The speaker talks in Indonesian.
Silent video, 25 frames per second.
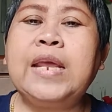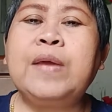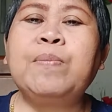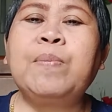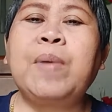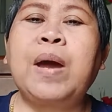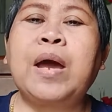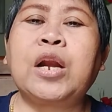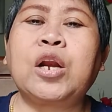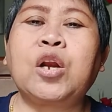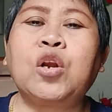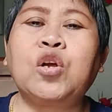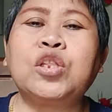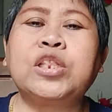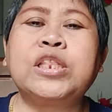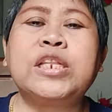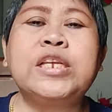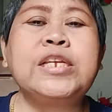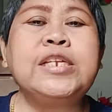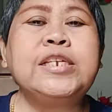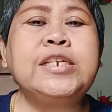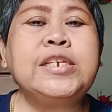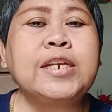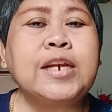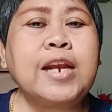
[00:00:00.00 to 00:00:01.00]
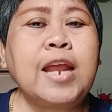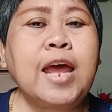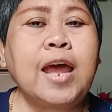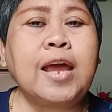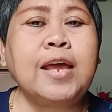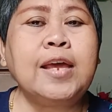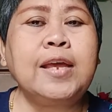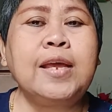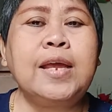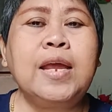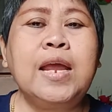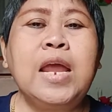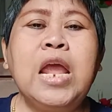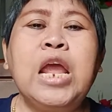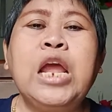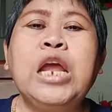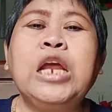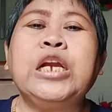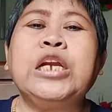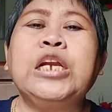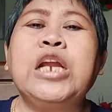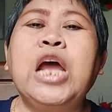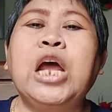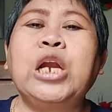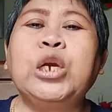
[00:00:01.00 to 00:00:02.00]
lima roti jelai
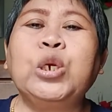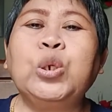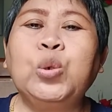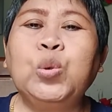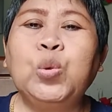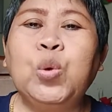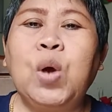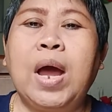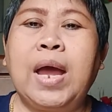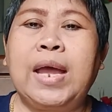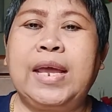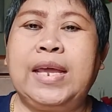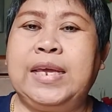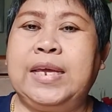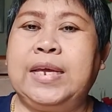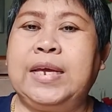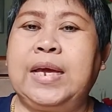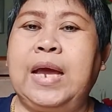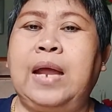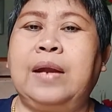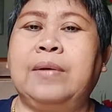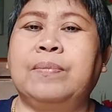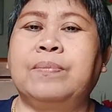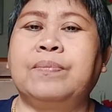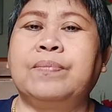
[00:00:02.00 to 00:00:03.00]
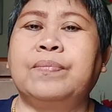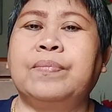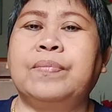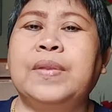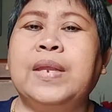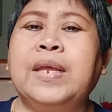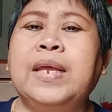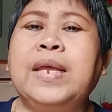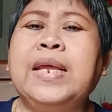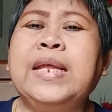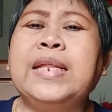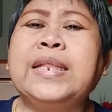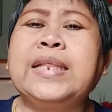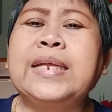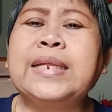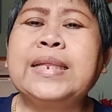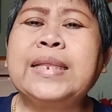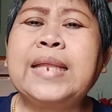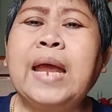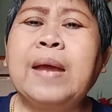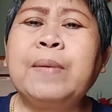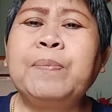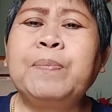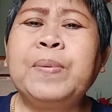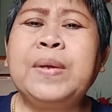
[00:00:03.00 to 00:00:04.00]
dan dua ikan.
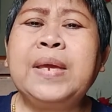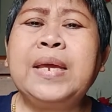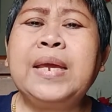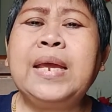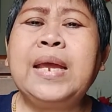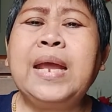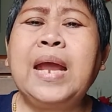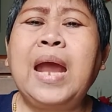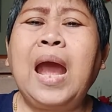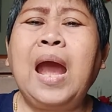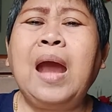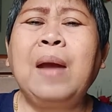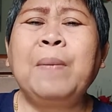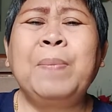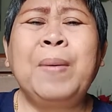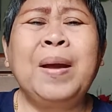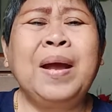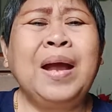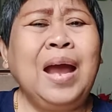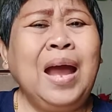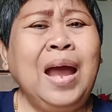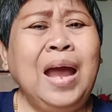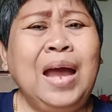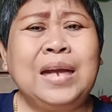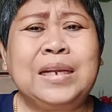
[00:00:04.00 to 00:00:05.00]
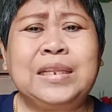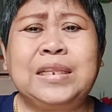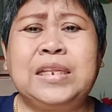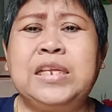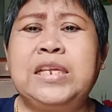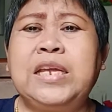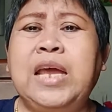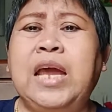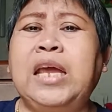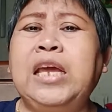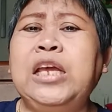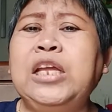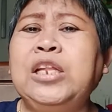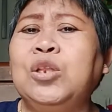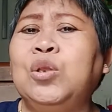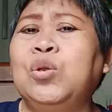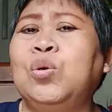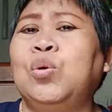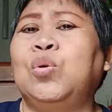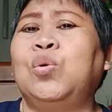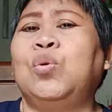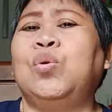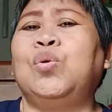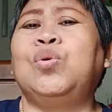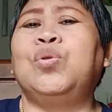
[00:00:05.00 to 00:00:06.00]
Tetapi, apakah artinya
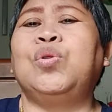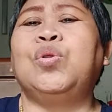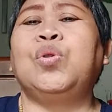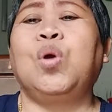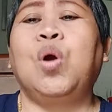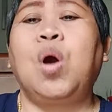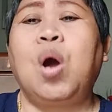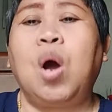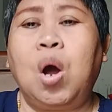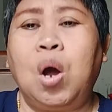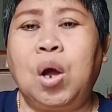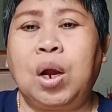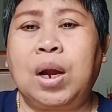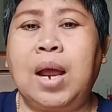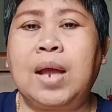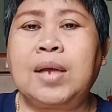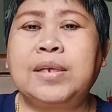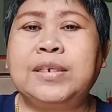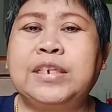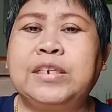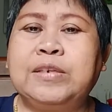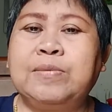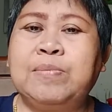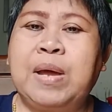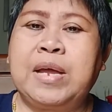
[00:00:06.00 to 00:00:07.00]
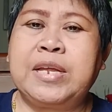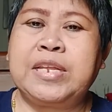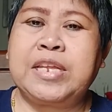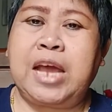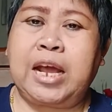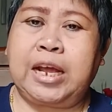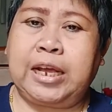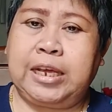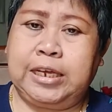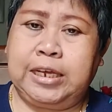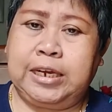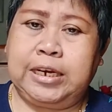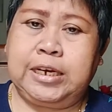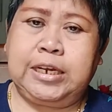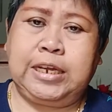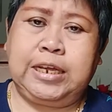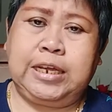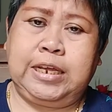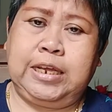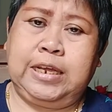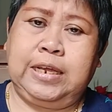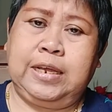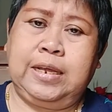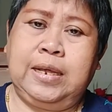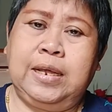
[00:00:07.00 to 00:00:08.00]
itu untuk orang sebanyak
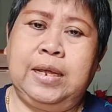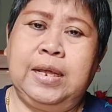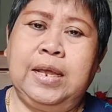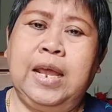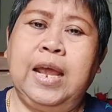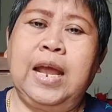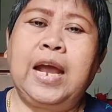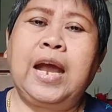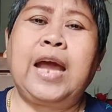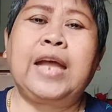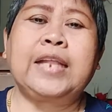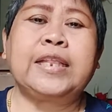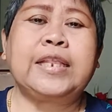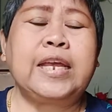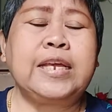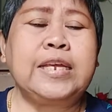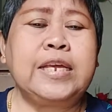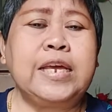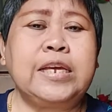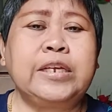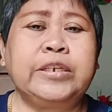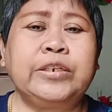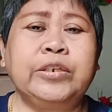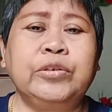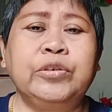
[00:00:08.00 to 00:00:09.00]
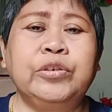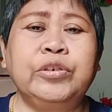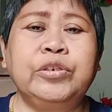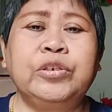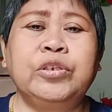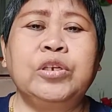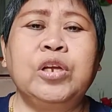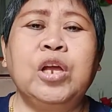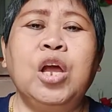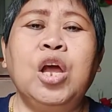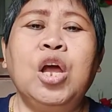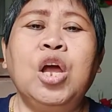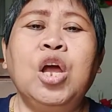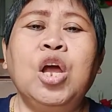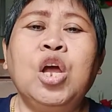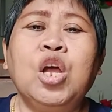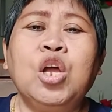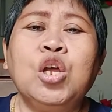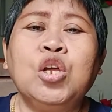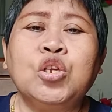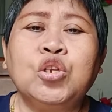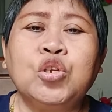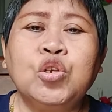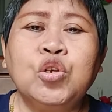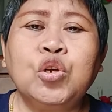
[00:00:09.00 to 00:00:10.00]
ini?" Kata Yesus,
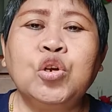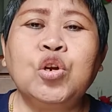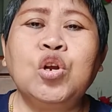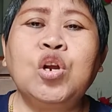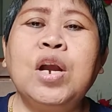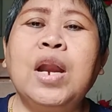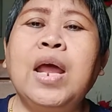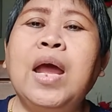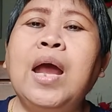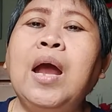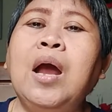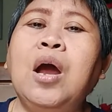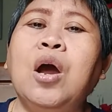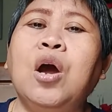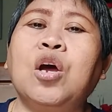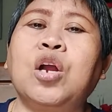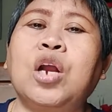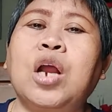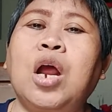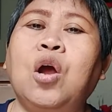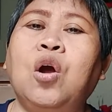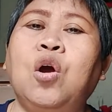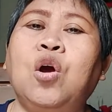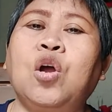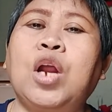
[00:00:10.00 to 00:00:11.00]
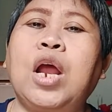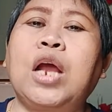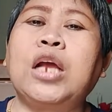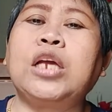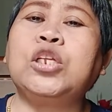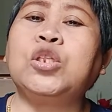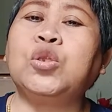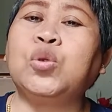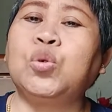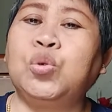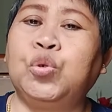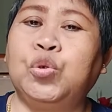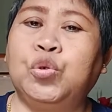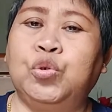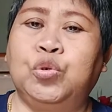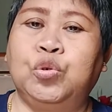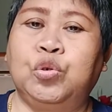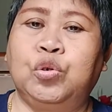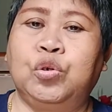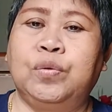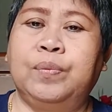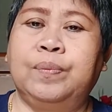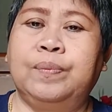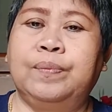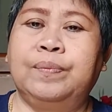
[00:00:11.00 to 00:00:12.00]
"Suruhlah orang-orang itu duduk.